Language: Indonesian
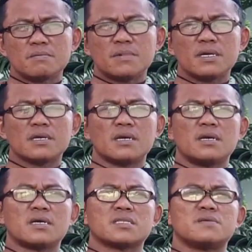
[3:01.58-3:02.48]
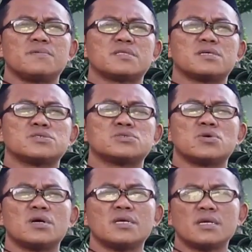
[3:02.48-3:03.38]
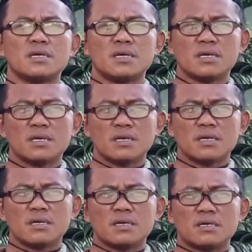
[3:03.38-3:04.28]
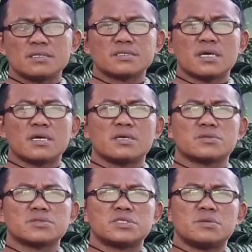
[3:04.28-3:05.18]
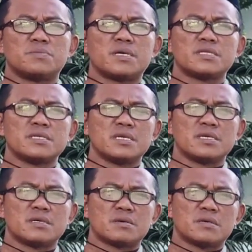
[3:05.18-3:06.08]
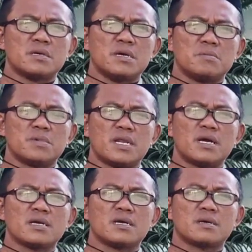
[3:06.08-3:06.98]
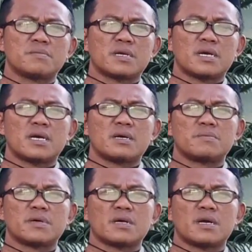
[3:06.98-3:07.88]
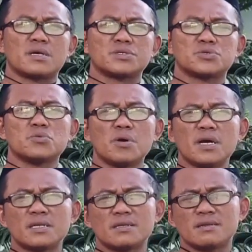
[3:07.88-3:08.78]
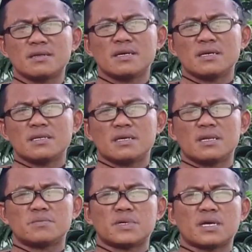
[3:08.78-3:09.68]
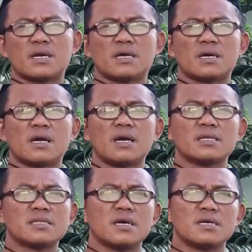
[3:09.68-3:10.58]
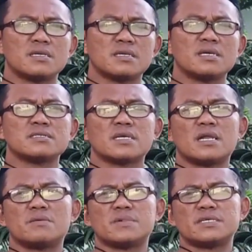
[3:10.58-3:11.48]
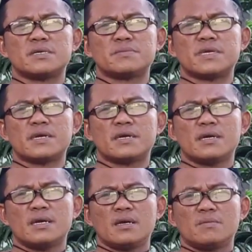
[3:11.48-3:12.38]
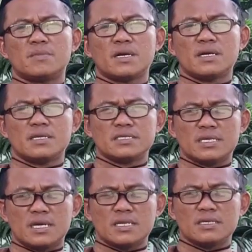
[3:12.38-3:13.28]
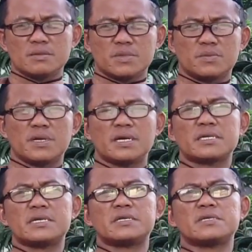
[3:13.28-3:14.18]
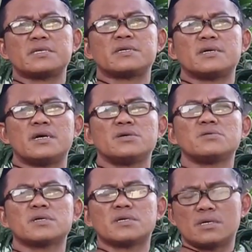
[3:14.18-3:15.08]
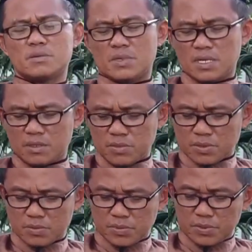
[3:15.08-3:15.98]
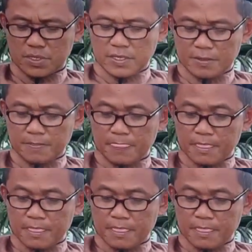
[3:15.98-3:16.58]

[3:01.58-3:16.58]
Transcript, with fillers: baik aktivitas zahir entah itu sifatnya yang melanggar perkara-perkara subhat dalam perkara harta dan segala macamnya maka di saat yang berbahagia ini akhirnya kiram rahimakumullah